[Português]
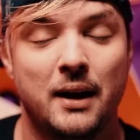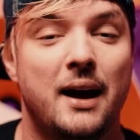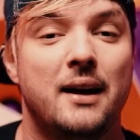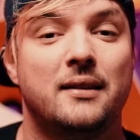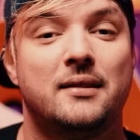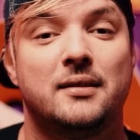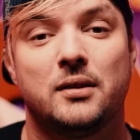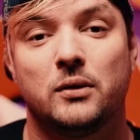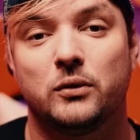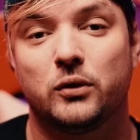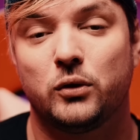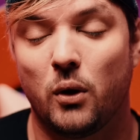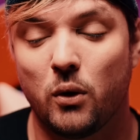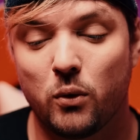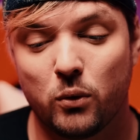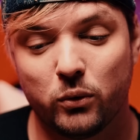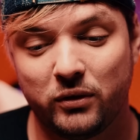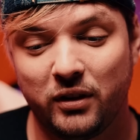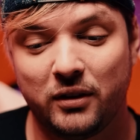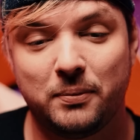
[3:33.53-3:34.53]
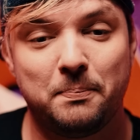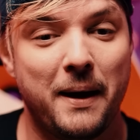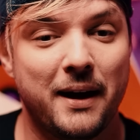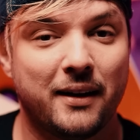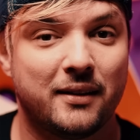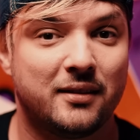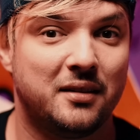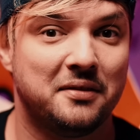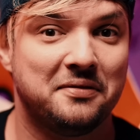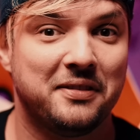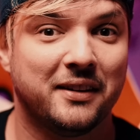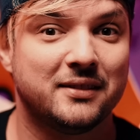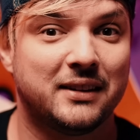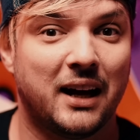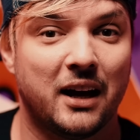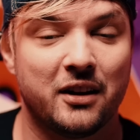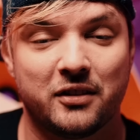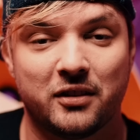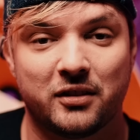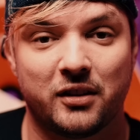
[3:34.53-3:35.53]
Esses são só alguns specs e
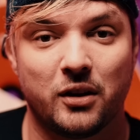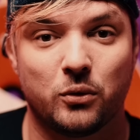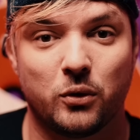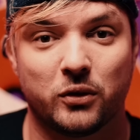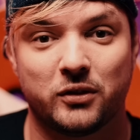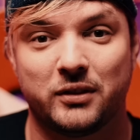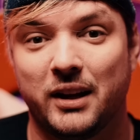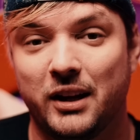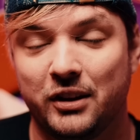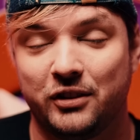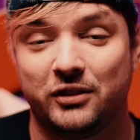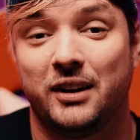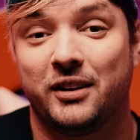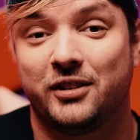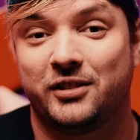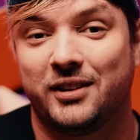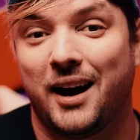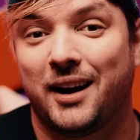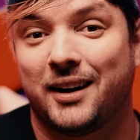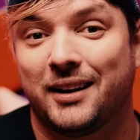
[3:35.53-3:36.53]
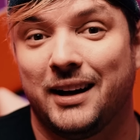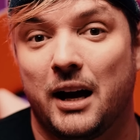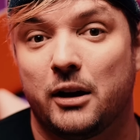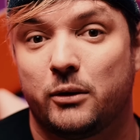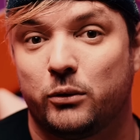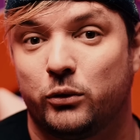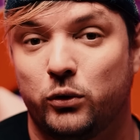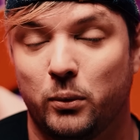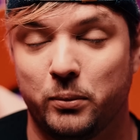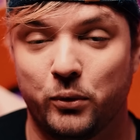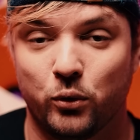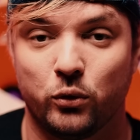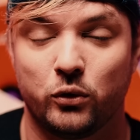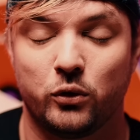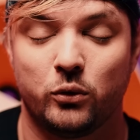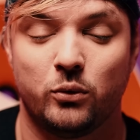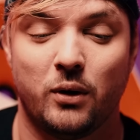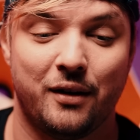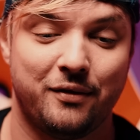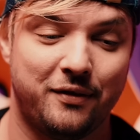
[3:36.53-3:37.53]
vantagens que eu gostaria de deixar claro sobre o
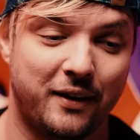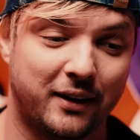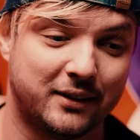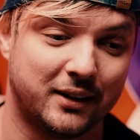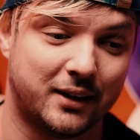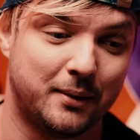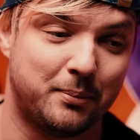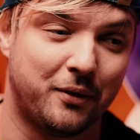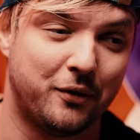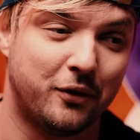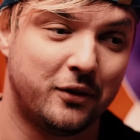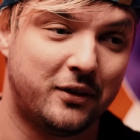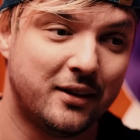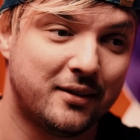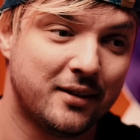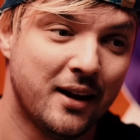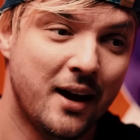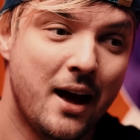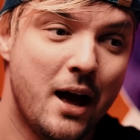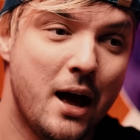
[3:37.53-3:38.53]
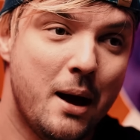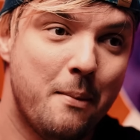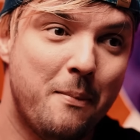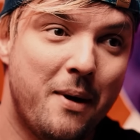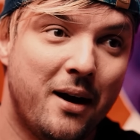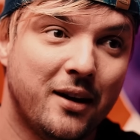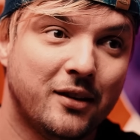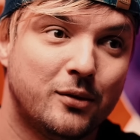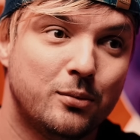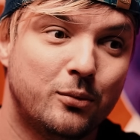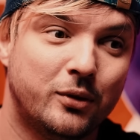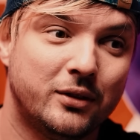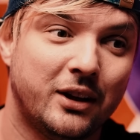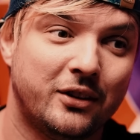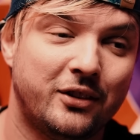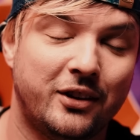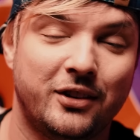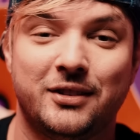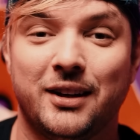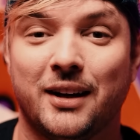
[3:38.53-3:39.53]
uso do Avata aqui para vocês, mas muita
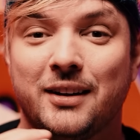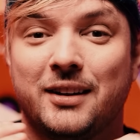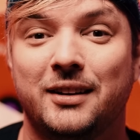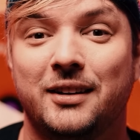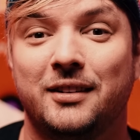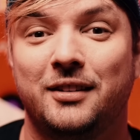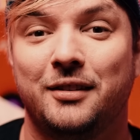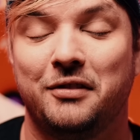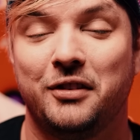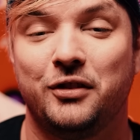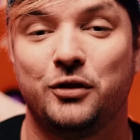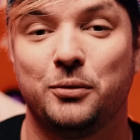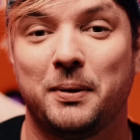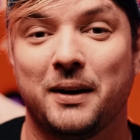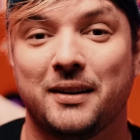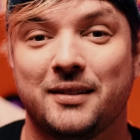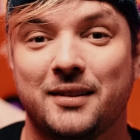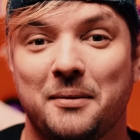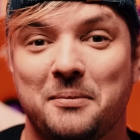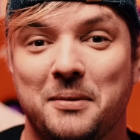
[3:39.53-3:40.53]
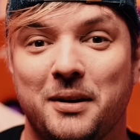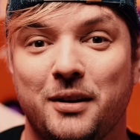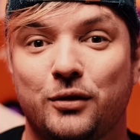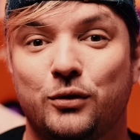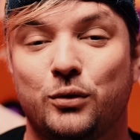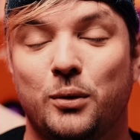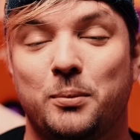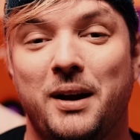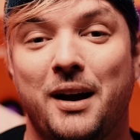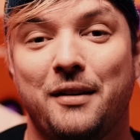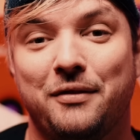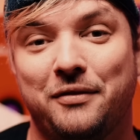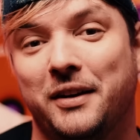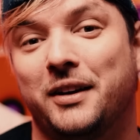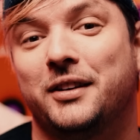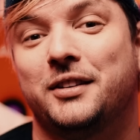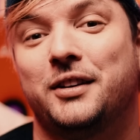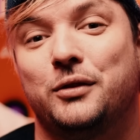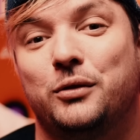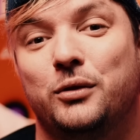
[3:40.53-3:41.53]
gente está aqui nesse vídeo para saber sobre a
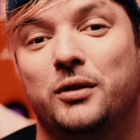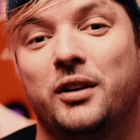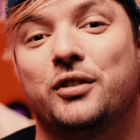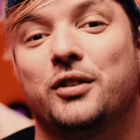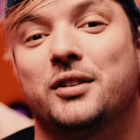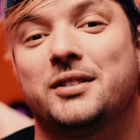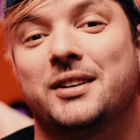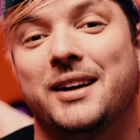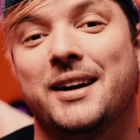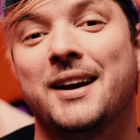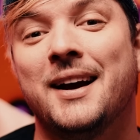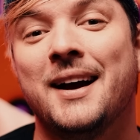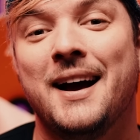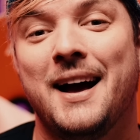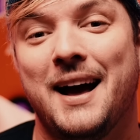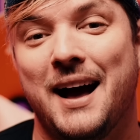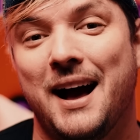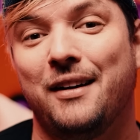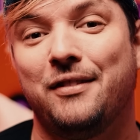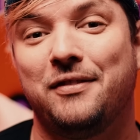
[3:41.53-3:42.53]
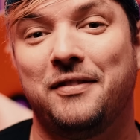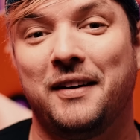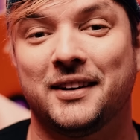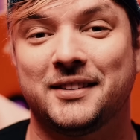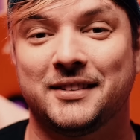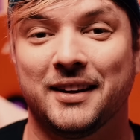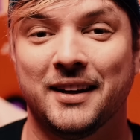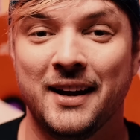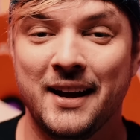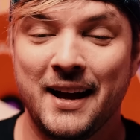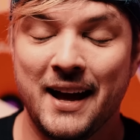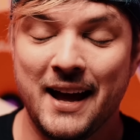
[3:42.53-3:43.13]
venda do DJI Avata.